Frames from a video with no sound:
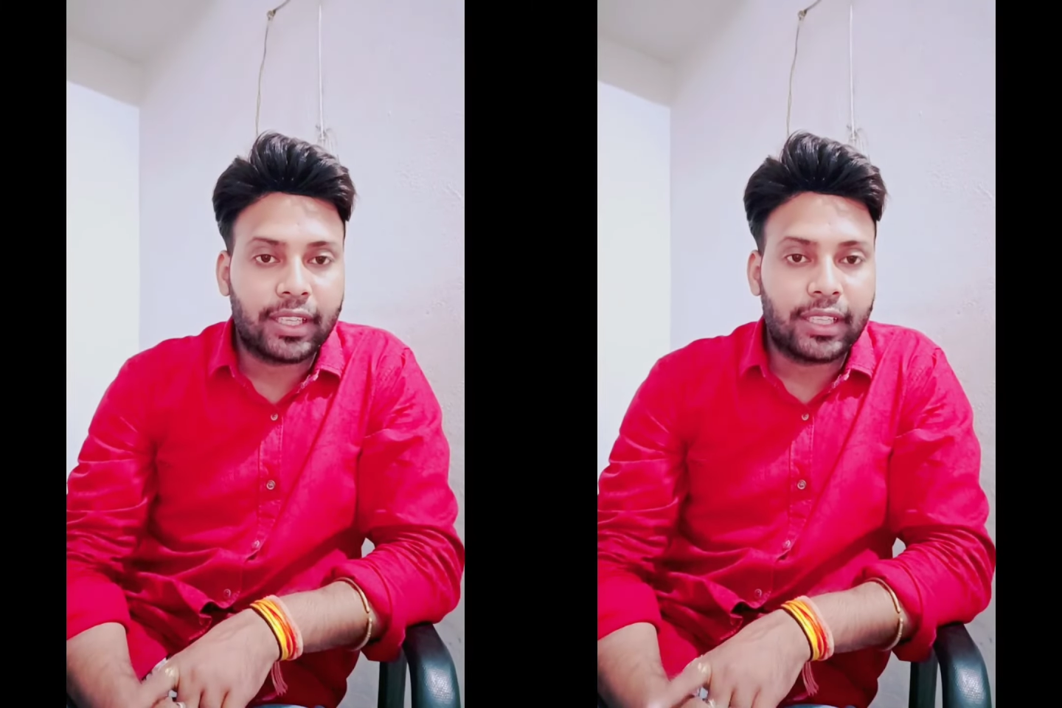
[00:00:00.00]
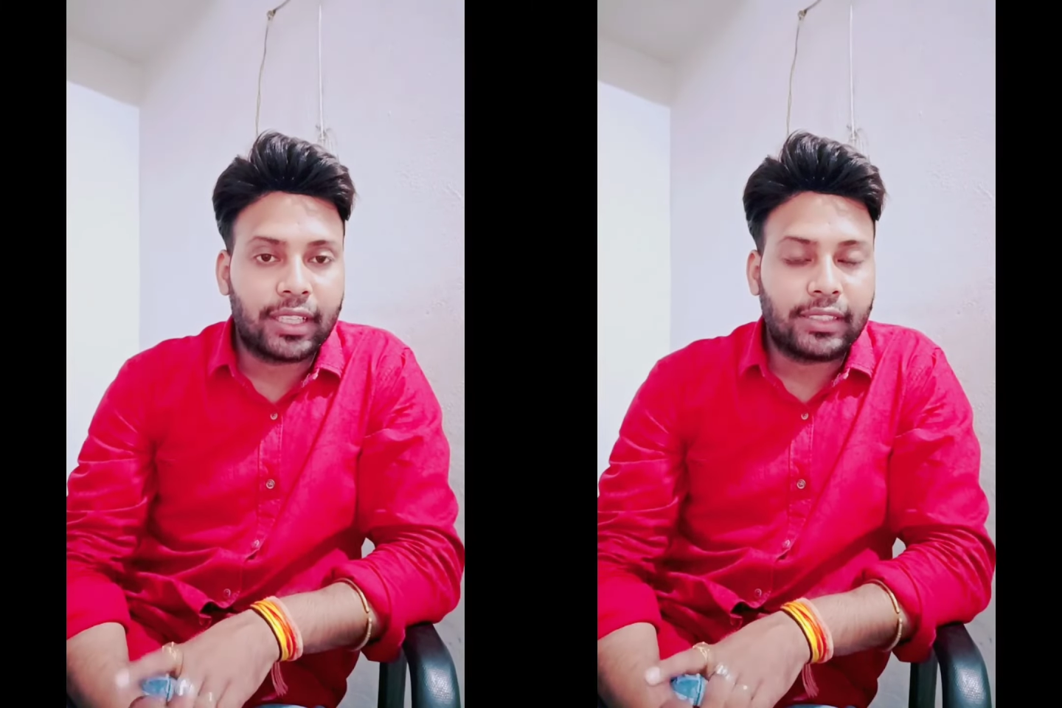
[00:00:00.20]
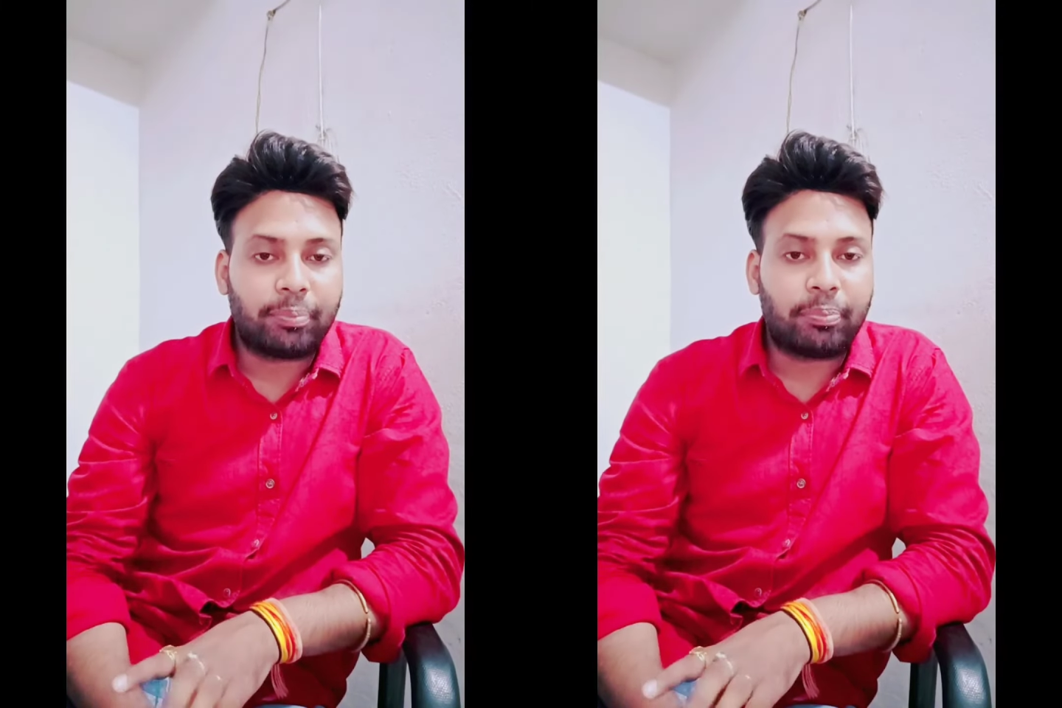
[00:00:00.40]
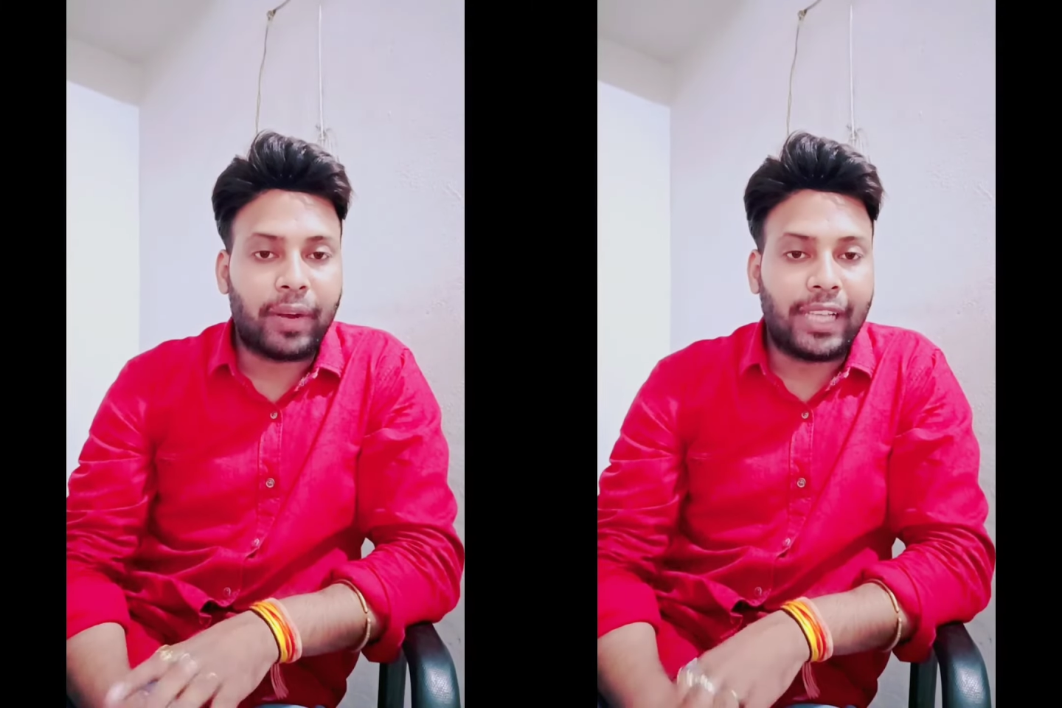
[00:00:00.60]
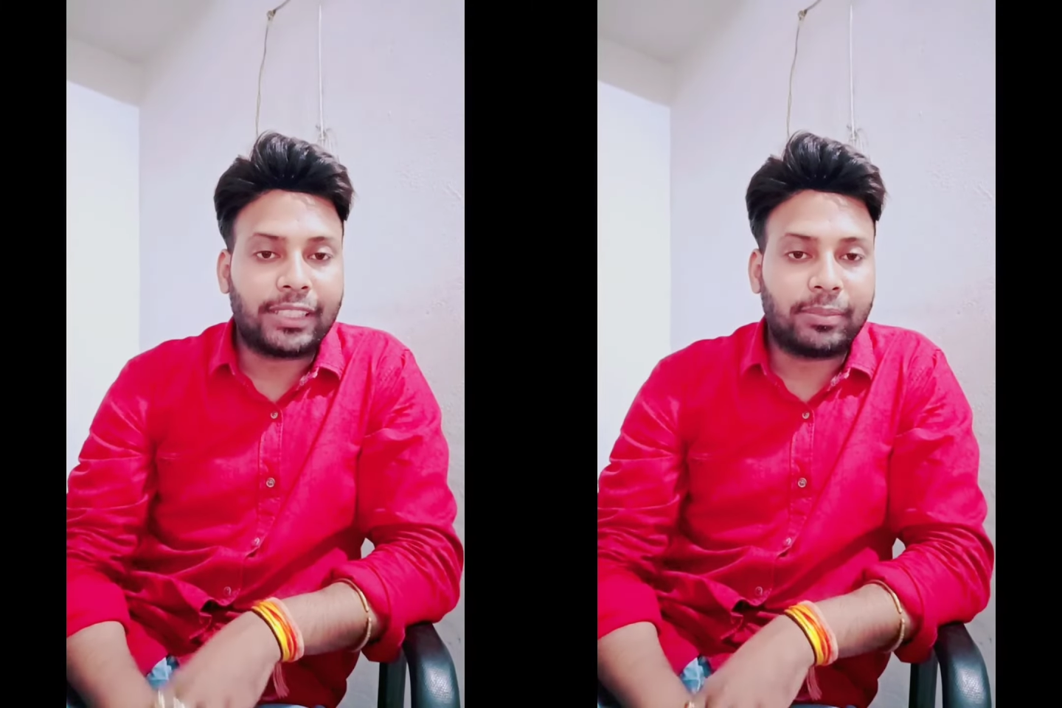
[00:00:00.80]
जब
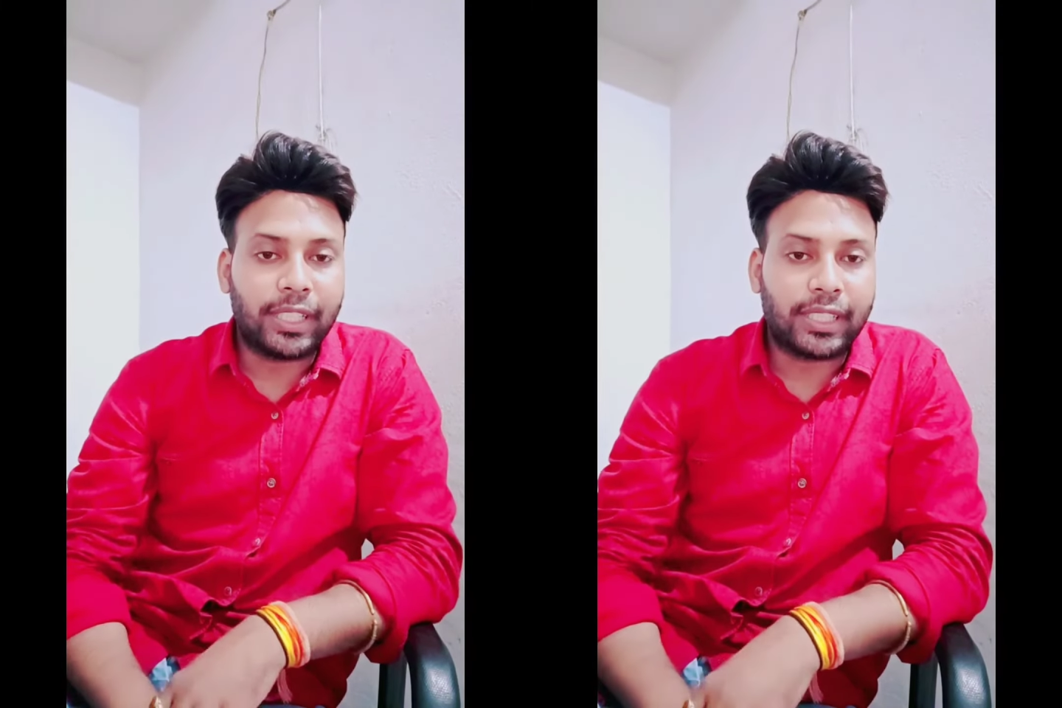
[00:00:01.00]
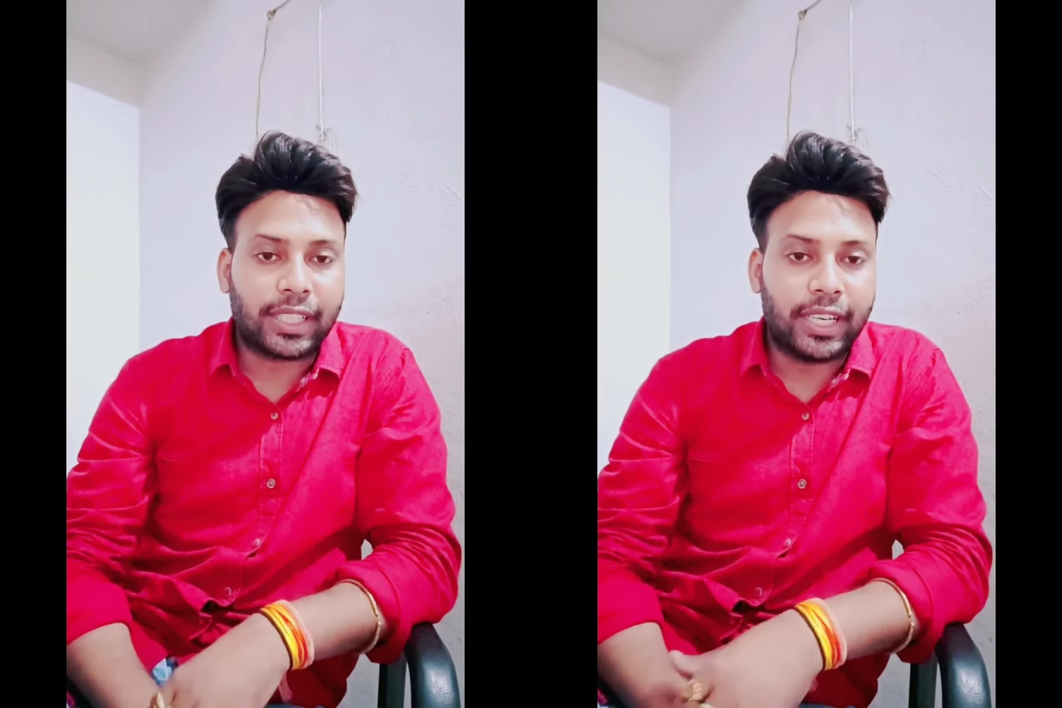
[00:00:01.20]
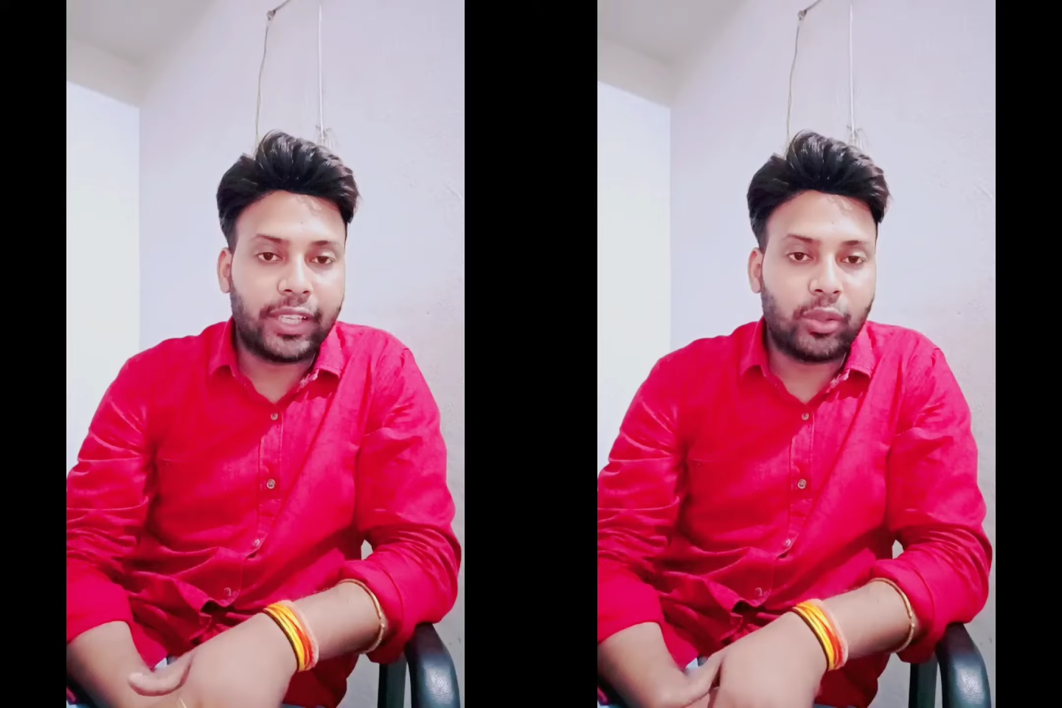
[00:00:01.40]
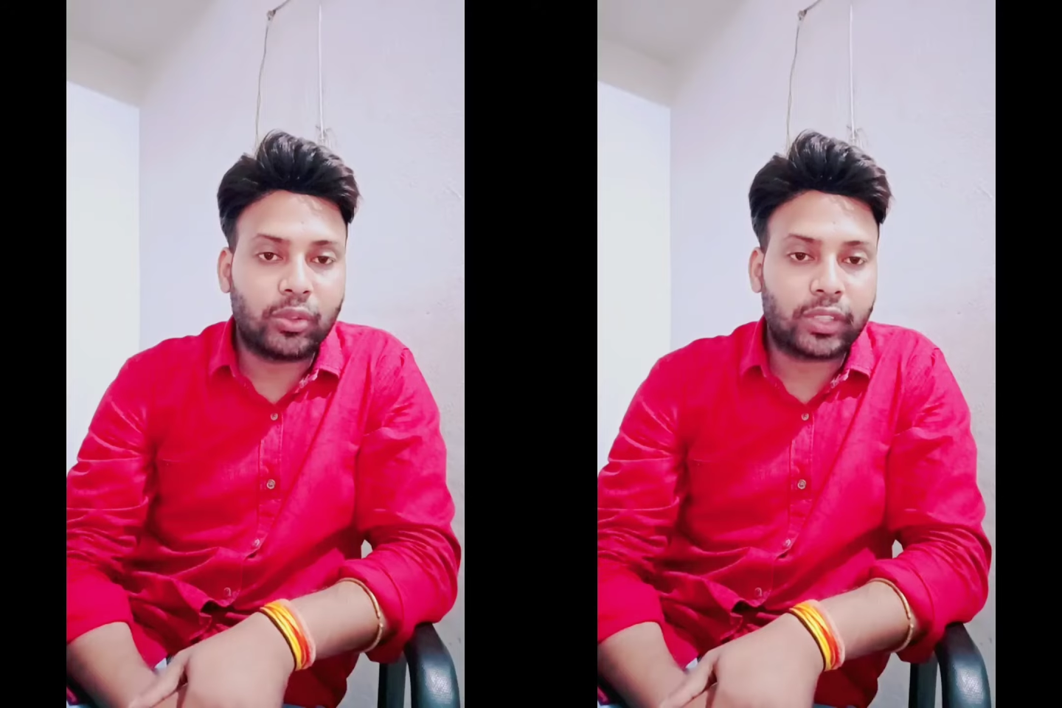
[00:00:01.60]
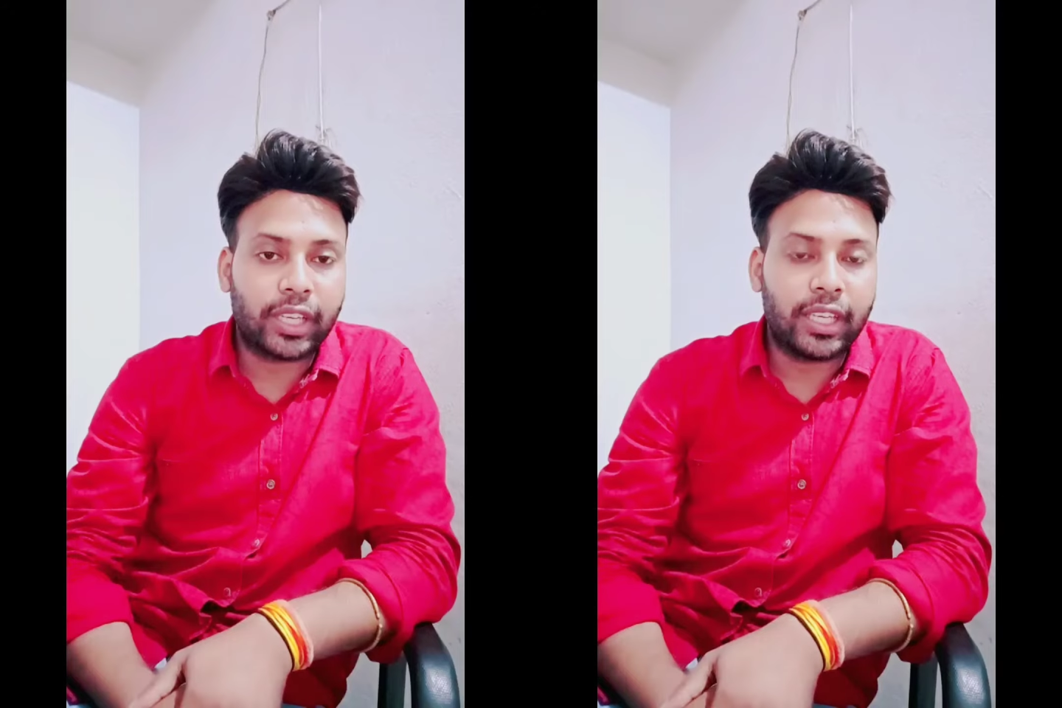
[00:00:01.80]
पाँच मिनट खड़े
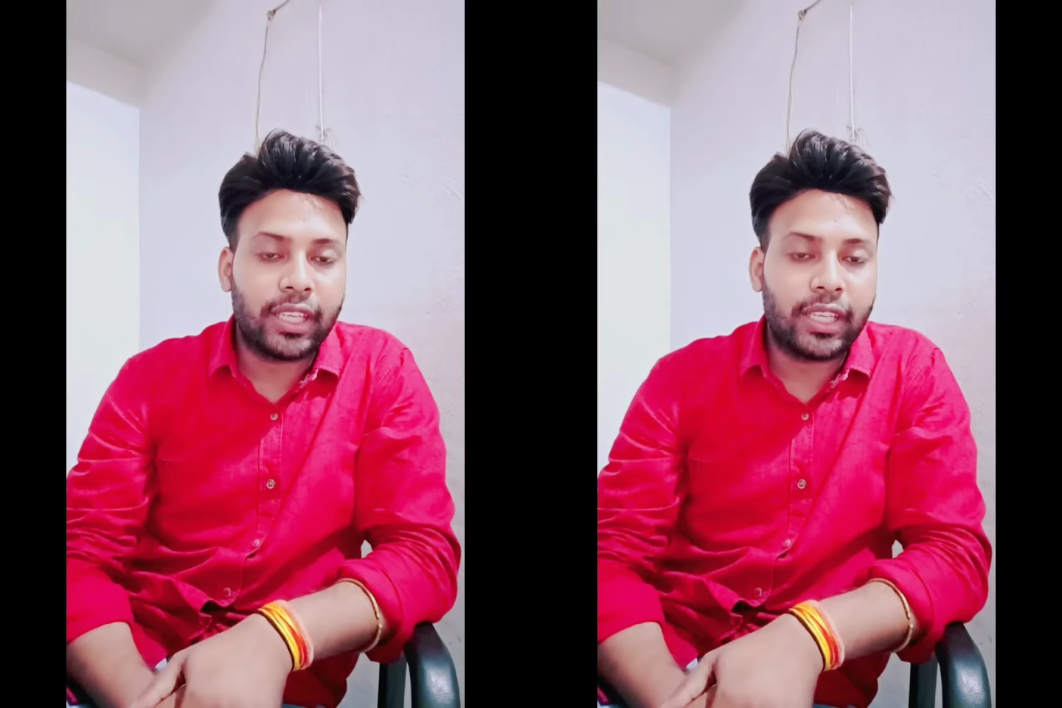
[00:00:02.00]
होके